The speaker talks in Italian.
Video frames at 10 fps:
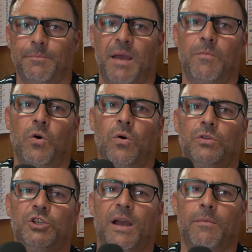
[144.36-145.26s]

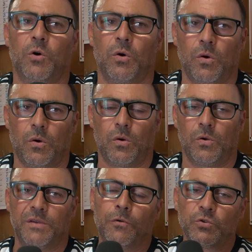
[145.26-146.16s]
abbiamo
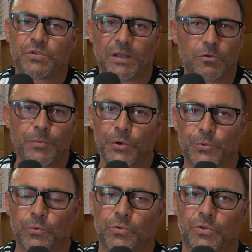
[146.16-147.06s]
diciamo, rivoluzionato un po'
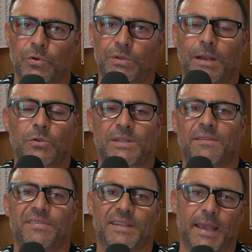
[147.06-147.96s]
il tutto, dallo
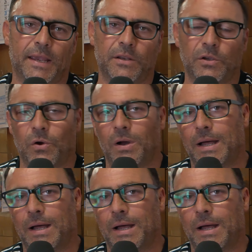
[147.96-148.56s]
staff tecnico